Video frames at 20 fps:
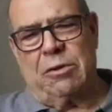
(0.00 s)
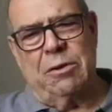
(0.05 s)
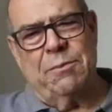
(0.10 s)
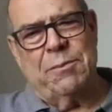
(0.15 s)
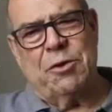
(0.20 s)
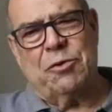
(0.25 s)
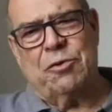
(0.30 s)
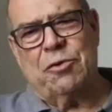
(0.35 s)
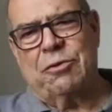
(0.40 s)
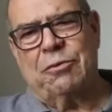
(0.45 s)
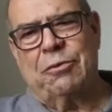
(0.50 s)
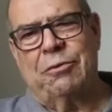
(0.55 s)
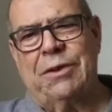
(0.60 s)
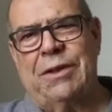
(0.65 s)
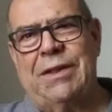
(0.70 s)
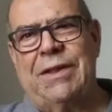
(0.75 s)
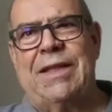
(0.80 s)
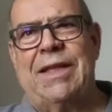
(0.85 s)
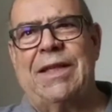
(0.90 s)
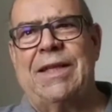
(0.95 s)
começou com
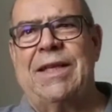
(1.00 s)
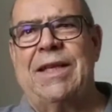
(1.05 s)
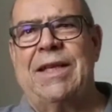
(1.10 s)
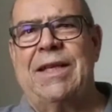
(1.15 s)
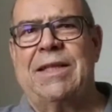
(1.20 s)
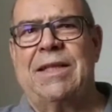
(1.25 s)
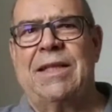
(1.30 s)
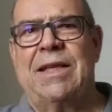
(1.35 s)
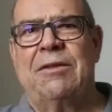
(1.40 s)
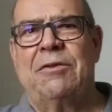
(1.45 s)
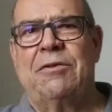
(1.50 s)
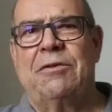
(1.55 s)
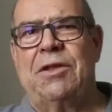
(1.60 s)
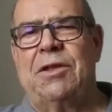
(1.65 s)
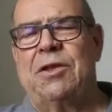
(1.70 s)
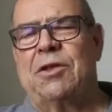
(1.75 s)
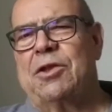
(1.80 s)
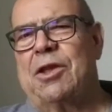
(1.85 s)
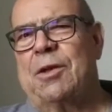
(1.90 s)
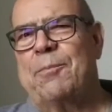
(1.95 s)
16 anos
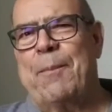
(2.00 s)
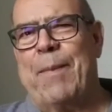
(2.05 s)
e só